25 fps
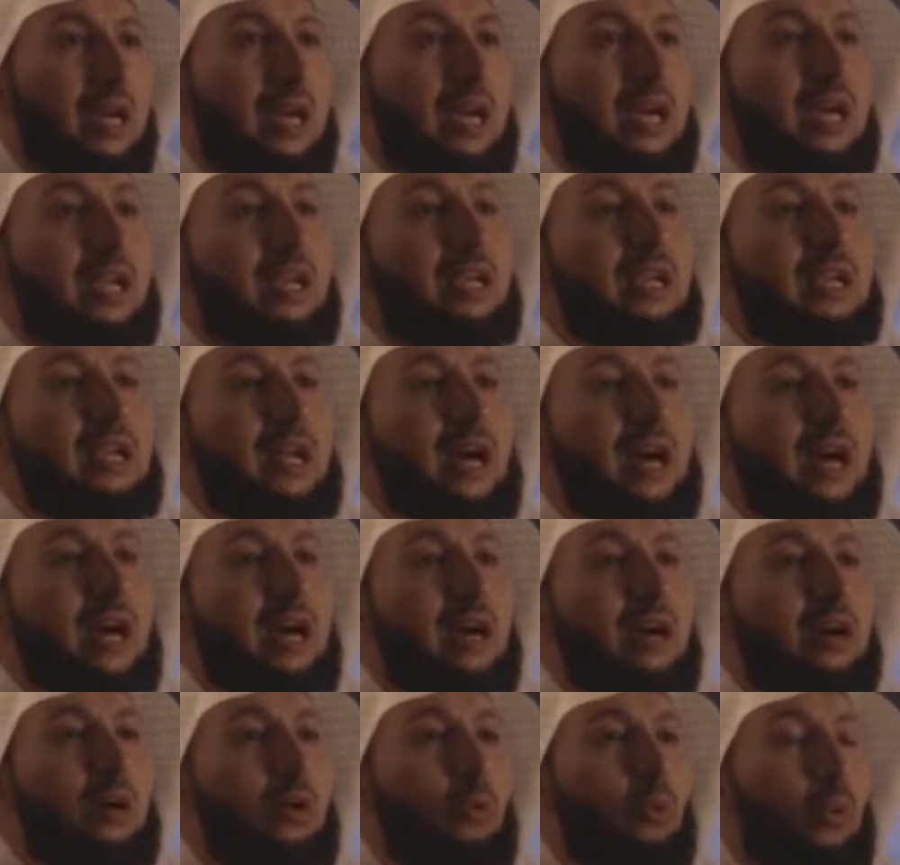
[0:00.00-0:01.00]

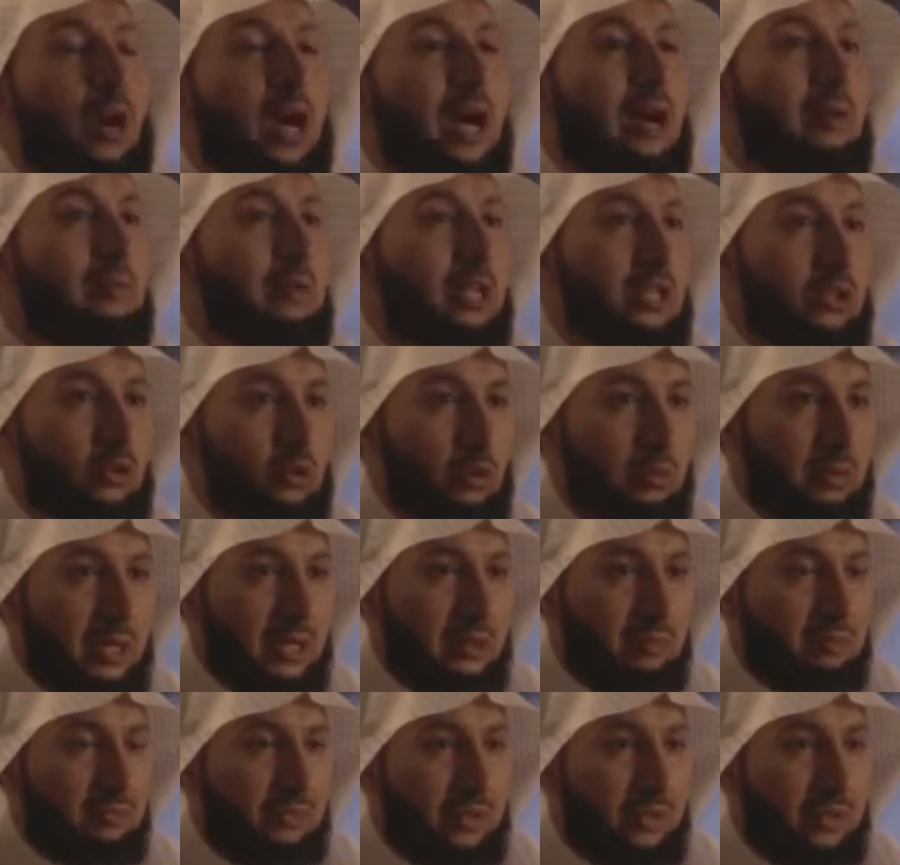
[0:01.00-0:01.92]
إلا وعملت به